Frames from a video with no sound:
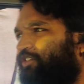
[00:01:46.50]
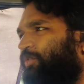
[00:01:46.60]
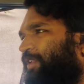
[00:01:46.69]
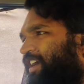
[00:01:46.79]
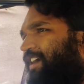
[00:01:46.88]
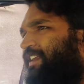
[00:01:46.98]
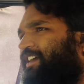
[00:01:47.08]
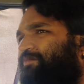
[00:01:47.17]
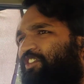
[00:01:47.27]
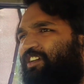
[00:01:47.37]
तो बेकार है
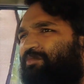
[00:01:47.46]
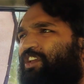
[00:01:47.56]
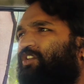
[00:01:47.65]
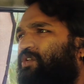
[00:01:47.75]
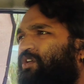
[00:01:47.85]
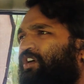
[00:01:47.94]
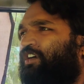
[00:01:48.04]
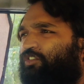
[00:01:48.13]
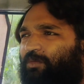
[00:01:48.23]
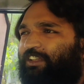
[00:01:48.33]
कम से कम ये हो
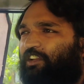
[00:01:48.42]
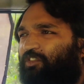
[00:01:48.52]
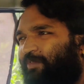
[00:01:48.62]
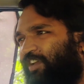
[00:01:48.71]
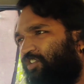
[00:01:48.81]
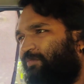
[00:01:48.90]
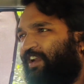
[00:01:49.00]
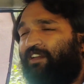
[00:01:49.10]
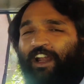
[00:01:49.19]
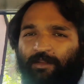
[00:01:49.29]
तुम्हें दस रुपये
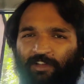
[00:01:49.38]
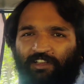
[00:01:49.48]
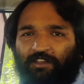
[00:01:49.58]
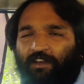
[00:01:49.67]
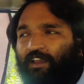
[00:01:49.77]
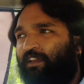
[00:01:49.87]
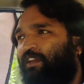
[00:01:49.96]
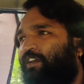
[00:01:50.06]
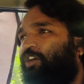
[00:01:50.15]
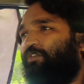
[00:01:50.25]
किलोमीटर राइड मिलती रहे
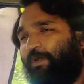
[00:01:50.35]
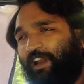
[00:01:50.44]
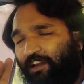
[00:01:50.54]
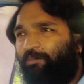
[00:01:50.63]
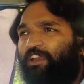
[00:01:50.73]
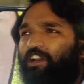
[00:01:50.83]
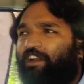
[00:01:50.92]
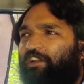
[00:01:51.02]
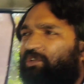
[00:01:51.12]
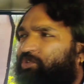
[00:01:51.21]
और पर लंबी
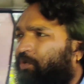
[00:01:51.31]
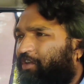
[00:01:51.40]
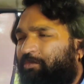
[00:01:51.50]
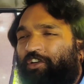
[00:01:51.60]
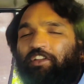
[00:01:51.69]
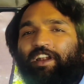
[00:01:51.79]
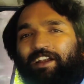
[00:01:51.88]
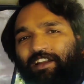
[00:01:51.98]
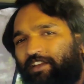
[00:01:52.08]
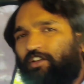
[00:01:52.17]
राइड लो छोटी मोटी
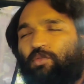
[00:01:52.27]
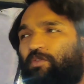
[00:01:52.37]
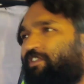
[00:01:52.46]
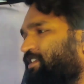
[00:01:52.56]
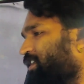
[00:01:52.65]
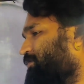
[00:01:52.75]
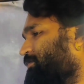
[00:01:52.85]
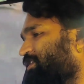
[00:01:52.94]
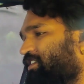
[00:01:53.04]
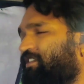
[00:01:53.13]
राइड लेने का कोई फायदा नहीं अभी
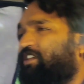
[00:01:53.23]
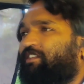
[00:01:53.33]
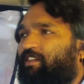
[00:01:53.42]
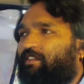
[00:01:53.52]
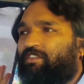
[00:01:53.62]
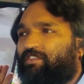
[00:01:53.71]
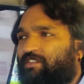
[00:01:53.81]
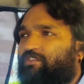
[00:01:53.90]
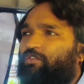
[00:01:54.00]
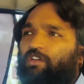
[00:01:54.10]
बज रही थी यहाँ से रेलवे
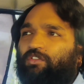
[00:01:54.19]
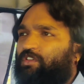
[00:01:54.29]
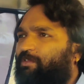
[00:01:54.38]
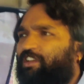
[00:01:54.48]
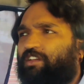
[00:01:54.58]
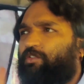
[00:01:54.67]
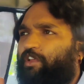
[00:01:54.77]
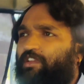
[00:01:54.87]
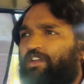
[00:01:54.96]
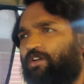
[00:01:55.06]
स्टेशन गुड़गांव की मैंने नहीं
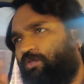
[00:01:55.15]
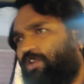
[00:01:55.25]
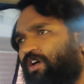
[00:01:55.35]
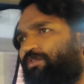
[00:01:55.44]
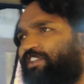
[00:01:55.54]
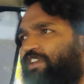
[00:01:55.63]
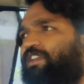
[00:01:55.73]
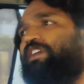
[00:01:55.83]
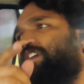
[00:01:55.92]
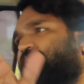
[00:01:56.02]
उड़ाई उठाऊंगा
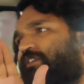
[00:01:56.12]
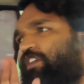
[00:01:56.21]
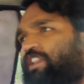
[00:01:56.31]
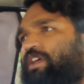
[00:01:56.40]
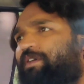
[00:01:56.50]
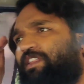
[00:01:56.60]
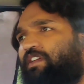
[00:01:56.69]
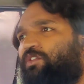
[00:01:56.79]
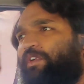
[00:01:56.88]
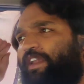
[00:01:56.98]
दिल्ली की या फिर फरीदाबाद
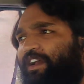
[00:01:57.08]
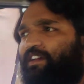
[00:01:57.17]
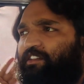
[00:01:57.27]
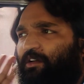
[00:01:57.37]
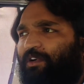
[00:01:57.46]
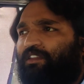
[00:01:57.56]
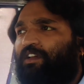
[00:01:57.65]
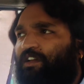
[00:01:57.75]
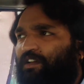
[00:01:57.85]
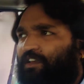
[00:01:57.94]
या नोएडा गाजियाबाद
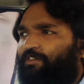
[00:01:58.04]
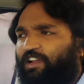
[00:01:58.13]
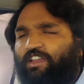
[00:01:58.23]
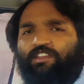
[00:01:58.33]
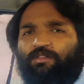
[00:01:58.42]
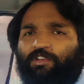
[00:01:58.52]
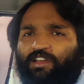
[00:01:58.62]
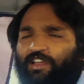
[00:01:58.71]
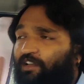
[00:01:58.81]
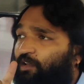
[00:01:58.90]
तो या फिर कहीं की भी
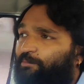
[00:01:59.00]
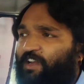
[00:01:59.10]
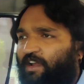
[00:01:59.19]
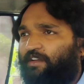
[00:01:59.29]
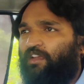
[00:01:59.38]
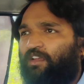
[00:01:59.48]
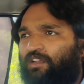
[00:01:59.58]
लेकिन लंबी राइड